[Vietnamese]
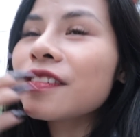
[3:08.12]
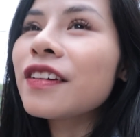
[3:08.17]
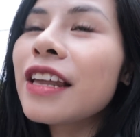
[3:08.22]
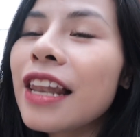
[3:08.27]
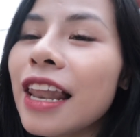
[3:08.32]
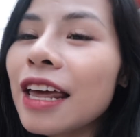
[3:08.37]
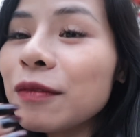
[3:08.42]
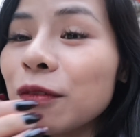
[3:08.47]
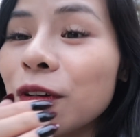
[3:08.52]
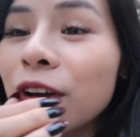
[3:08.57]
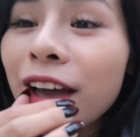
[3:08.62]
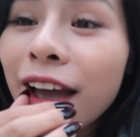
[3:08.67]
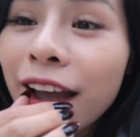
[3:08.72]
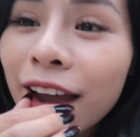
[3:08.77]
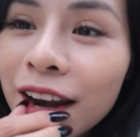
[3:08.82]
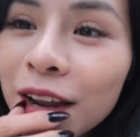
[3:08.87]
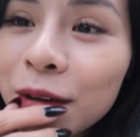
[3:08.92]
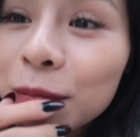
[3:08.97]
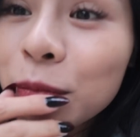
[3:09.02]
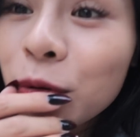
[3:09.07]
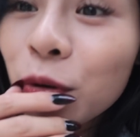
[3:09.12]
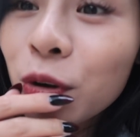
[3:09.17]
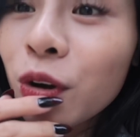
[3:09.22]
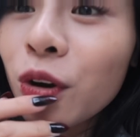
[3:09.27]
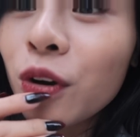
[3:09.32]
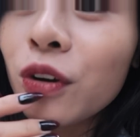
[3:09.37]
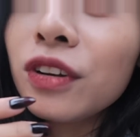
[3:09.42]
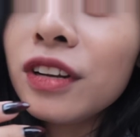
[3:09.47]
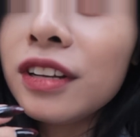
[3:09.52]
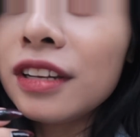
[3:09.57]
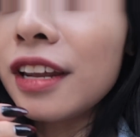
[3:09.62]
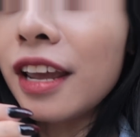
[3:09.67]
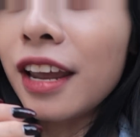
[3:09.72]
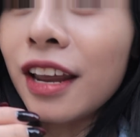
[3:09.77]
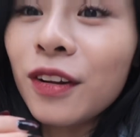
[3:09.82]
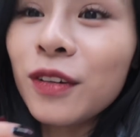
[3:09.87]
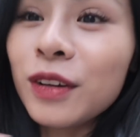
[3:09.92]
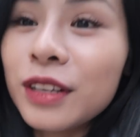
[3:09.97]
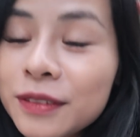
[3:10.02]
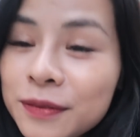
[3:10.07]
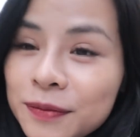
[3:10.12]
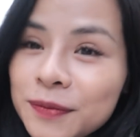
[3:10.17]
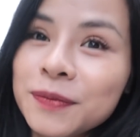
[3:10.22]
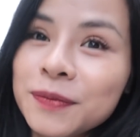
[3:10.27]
về lạnh một cái là môi khô nứt nẻ luôn.